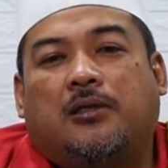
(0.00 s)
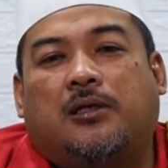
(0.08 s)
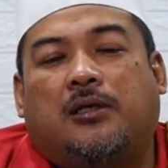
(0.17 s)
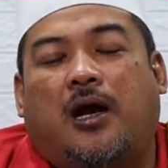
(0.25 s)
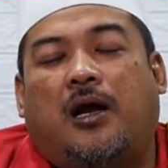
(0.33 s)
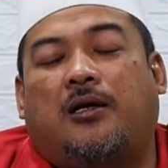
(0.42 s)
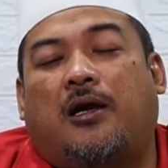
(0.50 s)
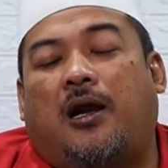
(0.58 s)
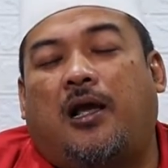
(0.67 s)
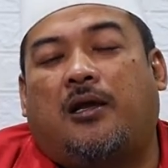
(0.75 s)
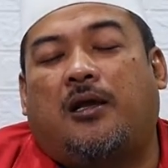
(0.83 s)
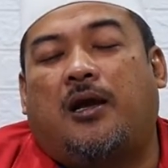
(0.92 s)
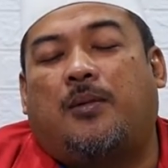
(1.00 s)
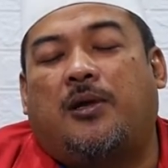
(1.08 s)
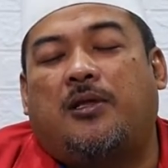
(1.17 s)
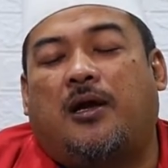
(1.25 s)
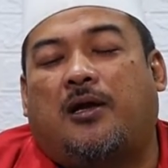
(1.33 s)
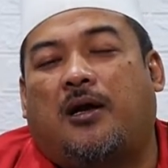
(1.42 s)
Tidak ada lagi
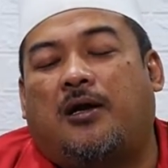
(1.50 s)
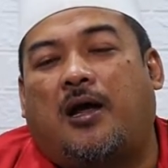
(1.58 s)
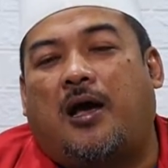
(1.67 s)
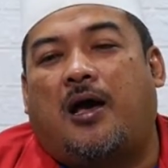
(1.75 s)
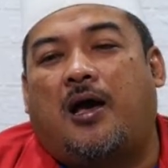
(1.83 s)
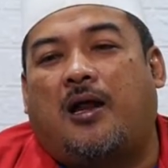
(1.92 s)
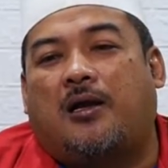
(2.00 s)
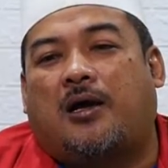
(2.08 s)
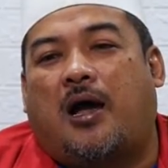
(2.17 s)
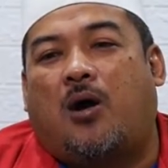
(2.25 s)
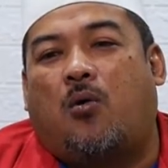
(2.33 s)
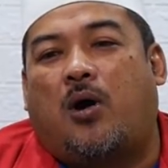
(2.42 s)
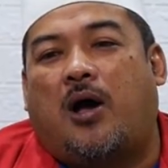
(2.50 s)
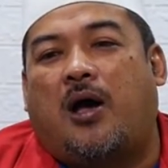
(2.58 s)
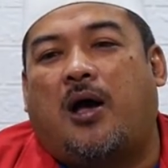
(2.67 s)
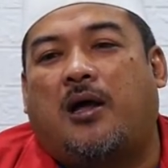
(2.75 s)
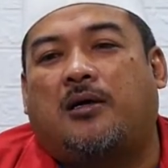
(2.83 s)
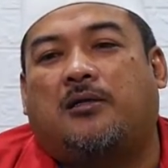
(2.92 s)
namanya kenal,
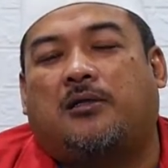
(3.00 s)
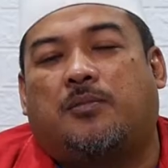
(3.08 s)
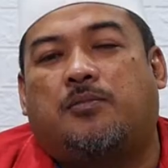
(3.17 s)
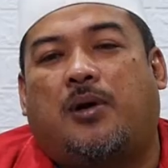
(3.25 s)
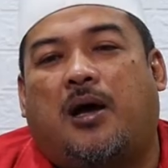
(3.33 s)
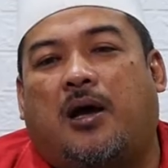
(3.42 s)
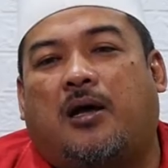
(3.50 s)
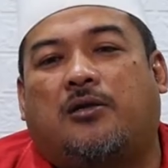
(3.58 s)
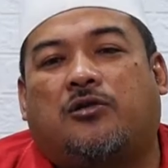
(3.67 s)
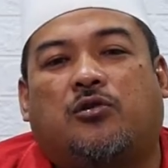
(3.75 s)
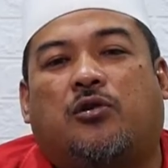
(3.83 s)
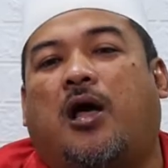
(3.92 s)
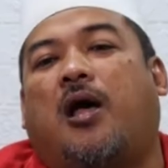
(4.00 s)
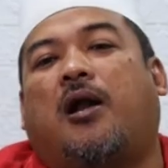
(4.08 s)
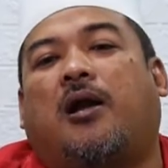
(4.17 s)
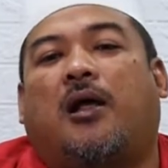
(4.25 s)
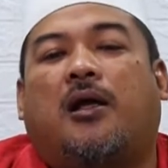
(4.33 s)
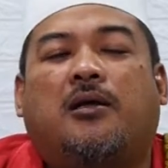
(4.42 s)
kawan, teman,
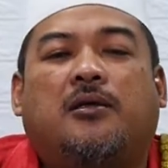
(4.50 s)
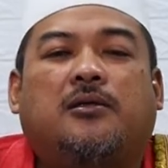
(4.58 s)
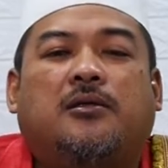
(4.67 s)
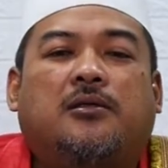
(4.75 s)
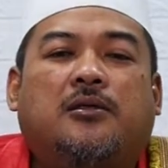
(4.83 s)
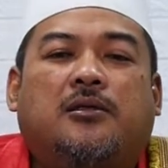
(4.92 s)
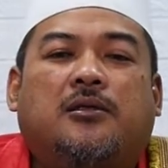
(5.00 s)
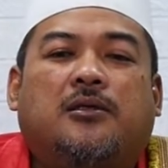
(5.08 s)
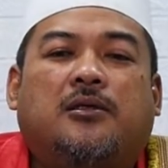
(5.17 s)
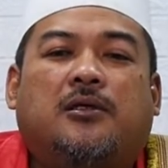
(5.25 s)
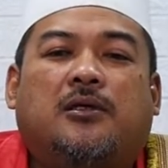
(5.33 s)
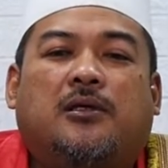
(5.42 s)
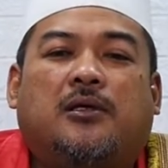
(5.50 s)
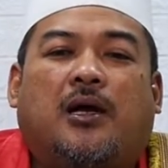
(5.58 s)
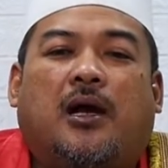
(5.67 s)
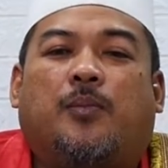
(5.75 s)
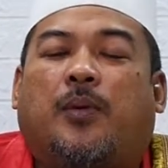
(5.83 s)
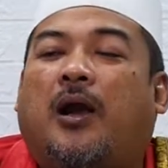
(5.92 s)
saudara.
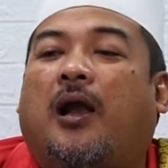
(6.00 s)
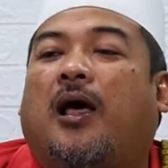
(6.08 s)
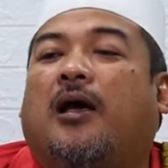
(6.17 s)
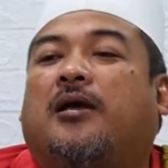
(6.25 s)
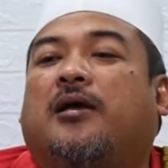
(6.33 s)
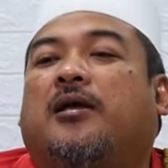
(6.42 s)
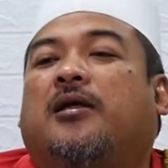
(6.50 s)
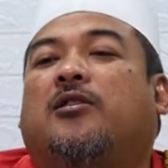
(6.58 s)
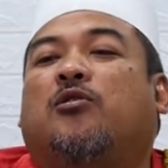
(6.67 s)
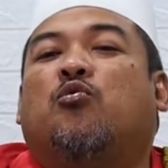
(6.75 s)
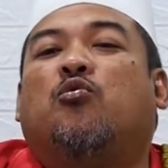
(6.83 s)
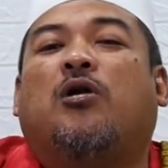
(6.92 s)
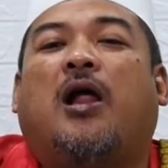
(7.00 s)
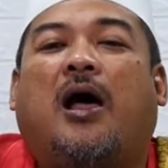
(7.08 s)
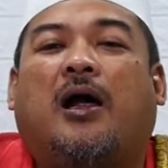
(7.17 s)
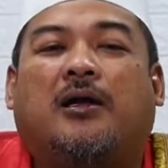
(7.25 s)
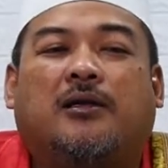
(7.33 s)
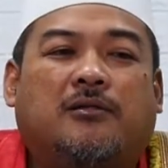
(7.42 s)
Apalagi
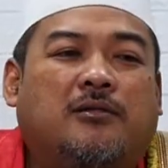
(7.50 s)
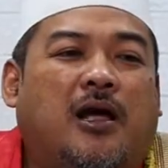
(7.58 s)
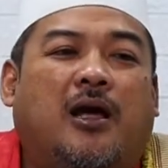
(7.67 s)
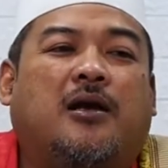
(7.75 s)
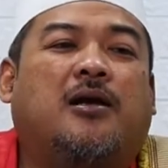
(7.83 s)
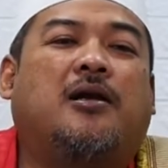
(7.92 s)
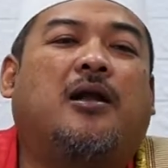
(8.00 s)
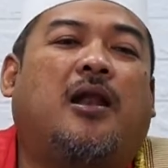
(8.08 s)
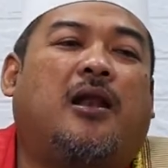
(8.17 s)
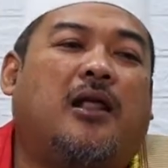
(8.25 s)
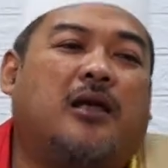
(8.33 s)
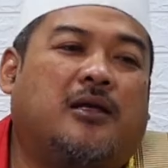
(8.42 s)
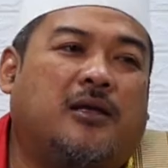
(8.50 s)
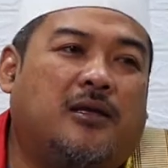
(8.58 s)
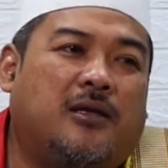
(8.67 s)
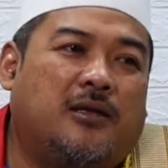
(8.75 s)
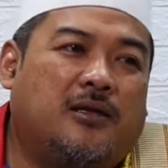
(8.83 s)
tunang, tidak kenal lagi.